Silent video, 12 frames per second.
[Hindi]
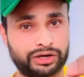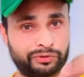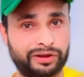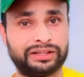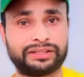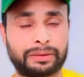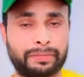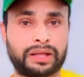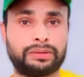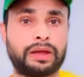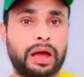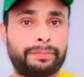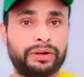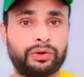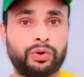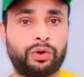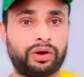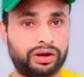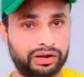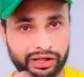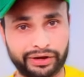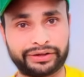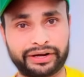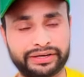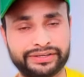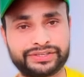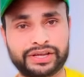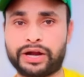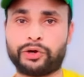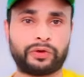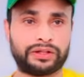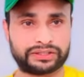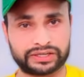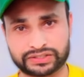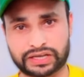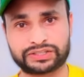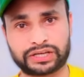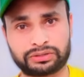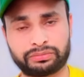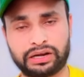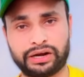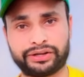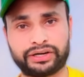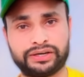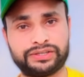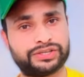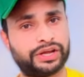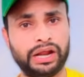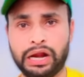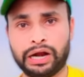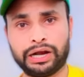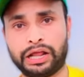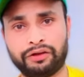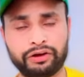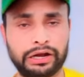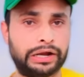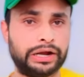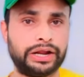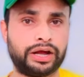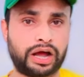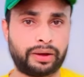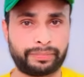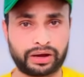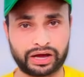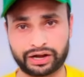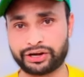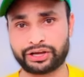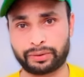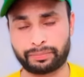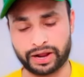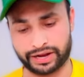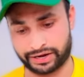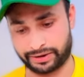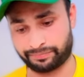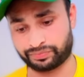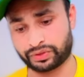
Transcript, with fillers: ट्वेल्थ के बाद में आप इनको लर्न कर लीजिए या ट्वेल्थ के साथ साथ में लर्न कर लीजिए डेफिनेटली आप अर्न कर पाएंगे